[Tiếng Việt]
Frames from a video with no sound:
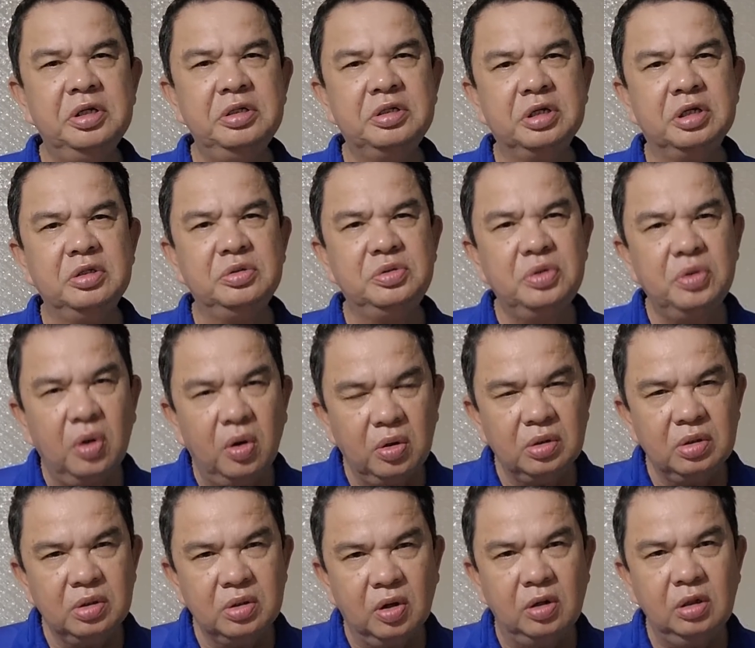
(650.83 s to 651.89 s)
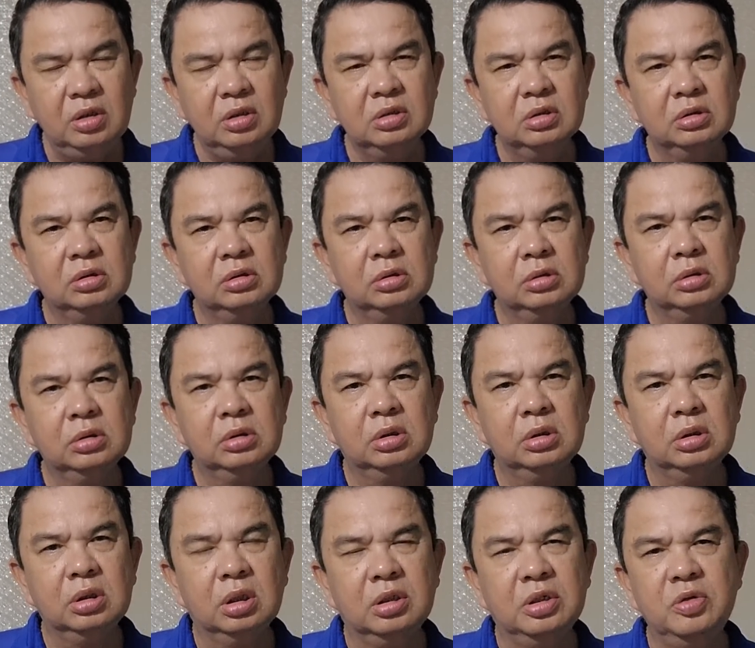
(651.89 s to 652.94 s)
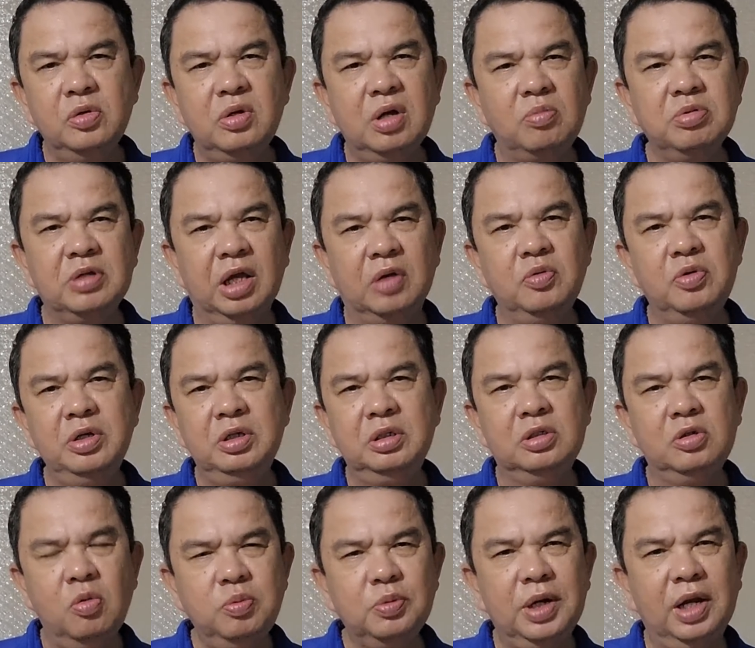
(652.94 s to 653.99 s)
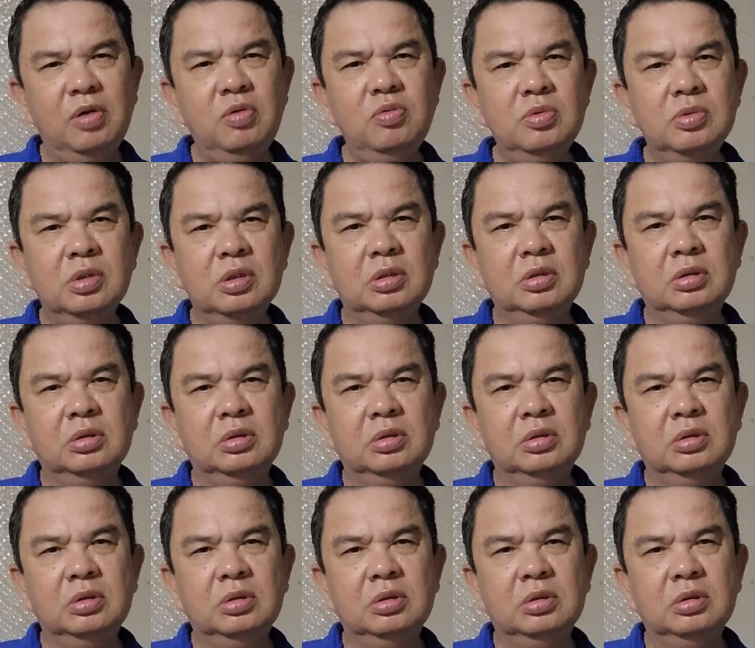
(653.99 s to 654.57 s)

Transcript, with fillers: thưa các anh chị do đó nếu không giải quyết rút ráo